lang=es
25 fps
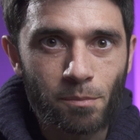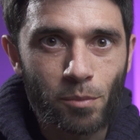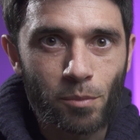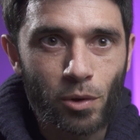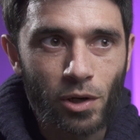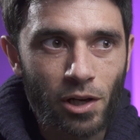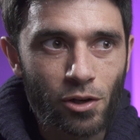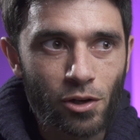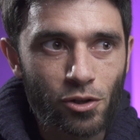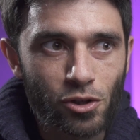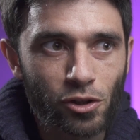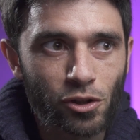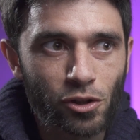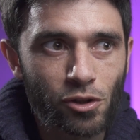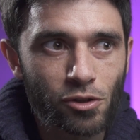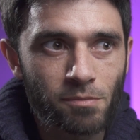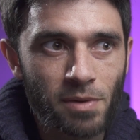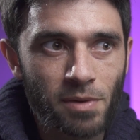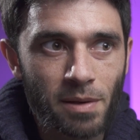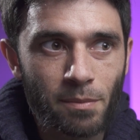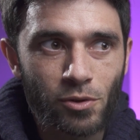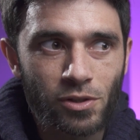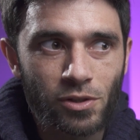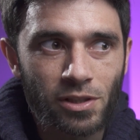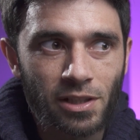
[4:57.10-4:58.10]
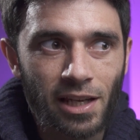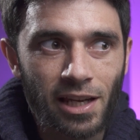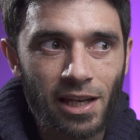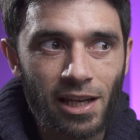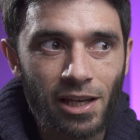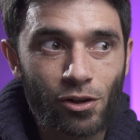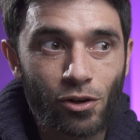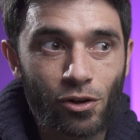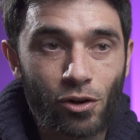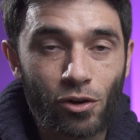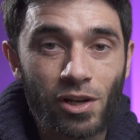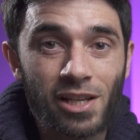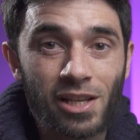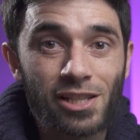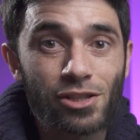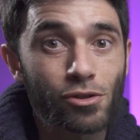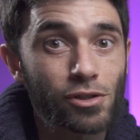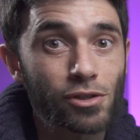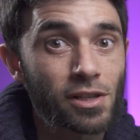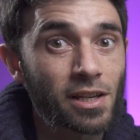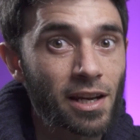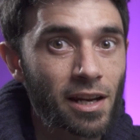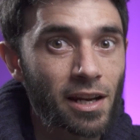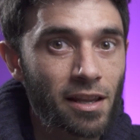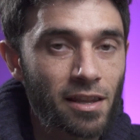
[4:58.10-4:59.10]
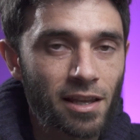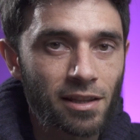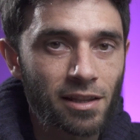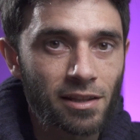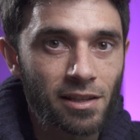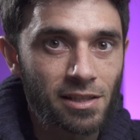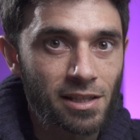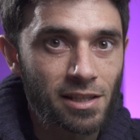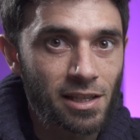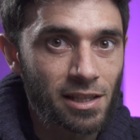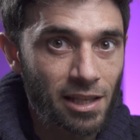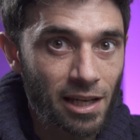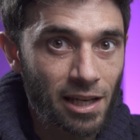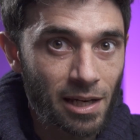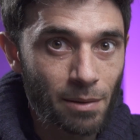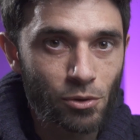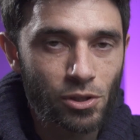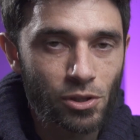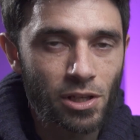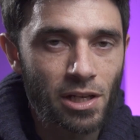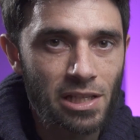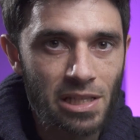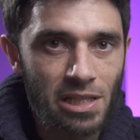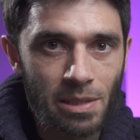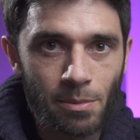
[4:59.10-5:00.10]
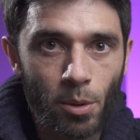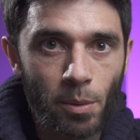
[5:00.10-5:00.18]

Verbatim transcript: porque nosotros vemos que con estos ingredientes que tenemos en ese